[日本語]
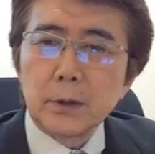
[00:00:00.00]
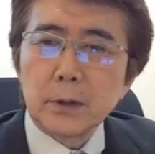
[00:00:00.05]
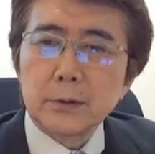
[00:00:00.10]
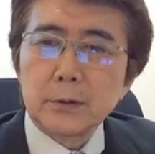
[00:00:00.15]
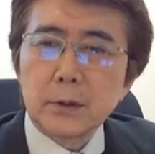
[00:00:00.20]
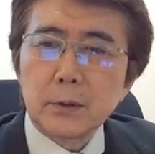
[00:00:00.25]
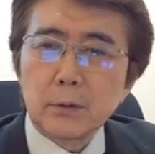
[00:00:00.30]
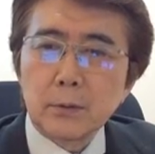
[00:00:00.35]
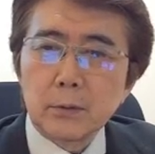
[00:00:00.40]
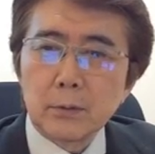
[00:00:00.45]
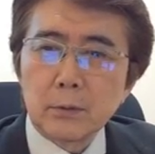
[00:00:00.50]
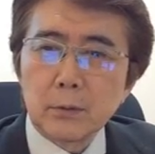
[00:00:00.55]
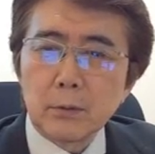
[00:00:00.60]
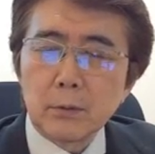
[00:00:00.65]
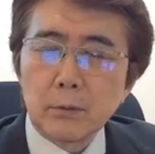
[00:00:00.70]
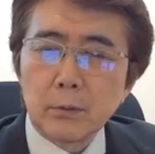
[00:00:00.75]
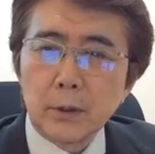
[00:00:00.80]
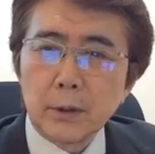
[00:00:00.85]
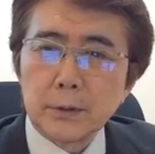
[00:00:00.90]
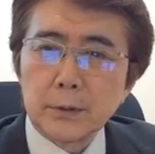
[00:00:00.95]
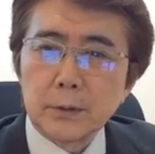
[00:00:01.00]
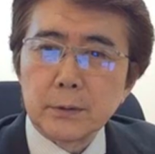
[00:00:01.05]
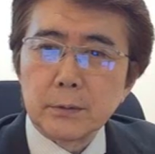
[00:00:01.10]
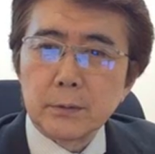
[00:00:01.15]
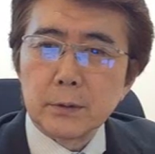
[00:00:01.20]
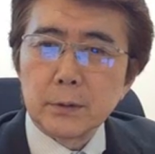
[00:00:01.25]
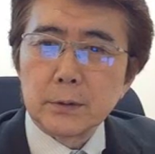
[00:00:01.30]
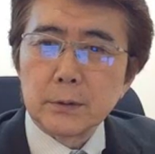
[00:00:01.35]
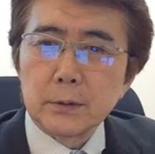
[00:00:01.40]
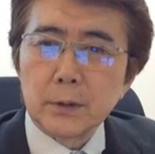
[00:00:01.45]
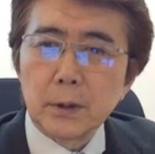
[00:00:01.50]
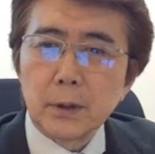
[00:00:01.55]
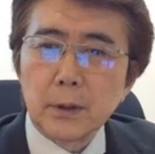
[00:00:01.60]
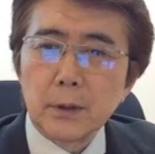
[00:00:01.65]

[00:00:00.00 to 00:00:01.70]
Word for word: 度にたくさんのことをこなしてるんです